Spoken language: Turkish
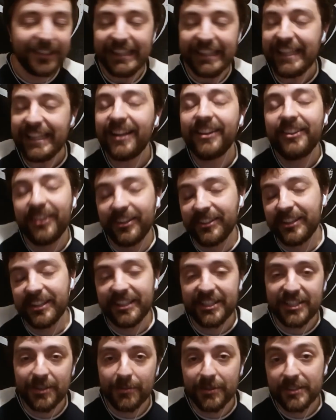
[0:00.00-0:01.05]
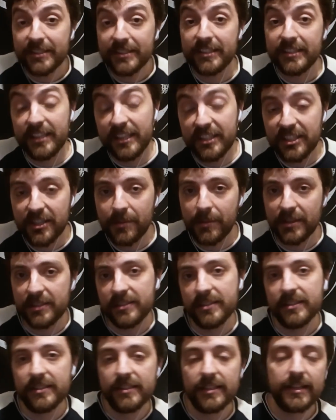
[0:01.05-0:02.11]
ne kadarına yetişebilirsiniz ki
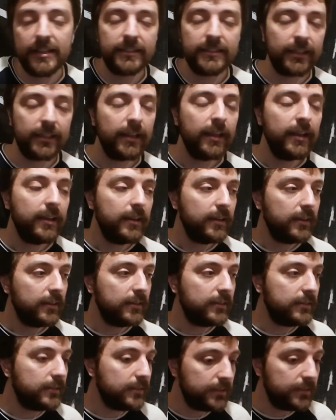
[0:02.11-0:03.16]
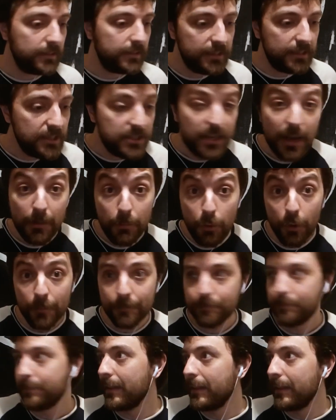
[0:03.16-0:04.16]
yetişemezsiniz de zaten. E, diyeceğim o.